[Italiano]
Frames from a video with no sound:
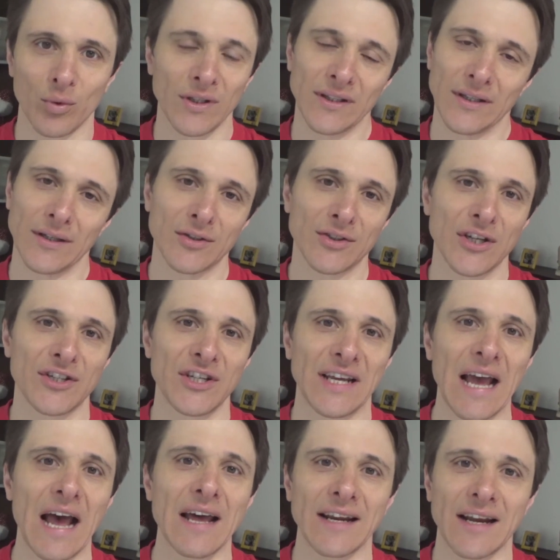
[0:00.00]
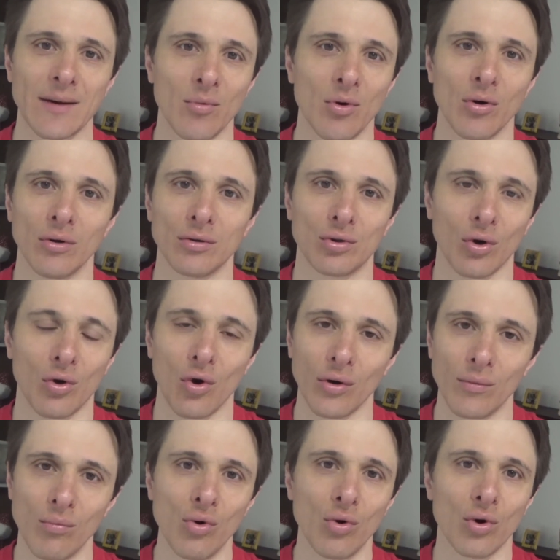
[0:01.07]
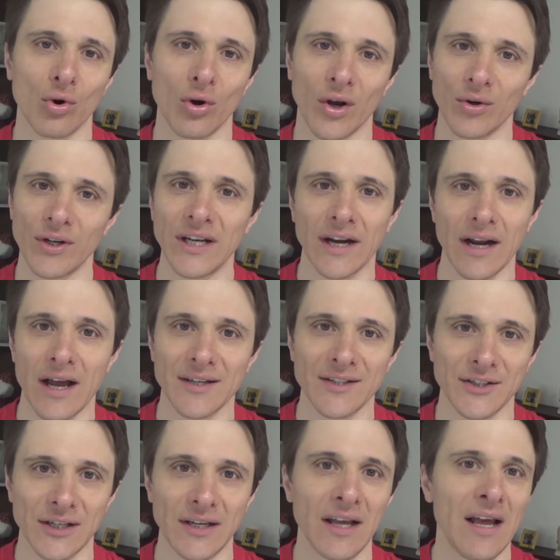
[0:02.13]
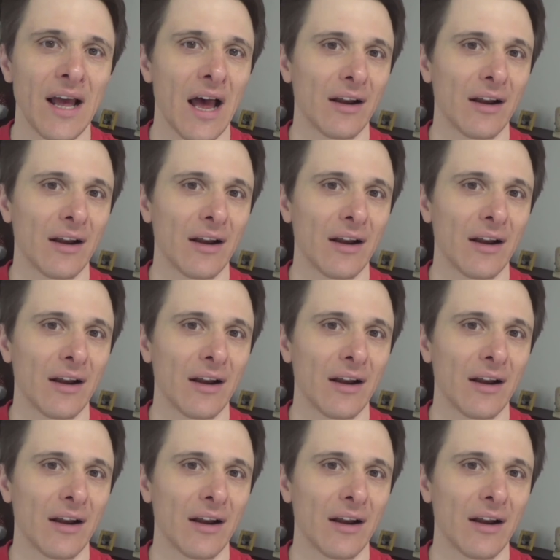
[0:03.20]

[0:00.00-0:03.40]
quindi se si carica molto col burro e con i grassi,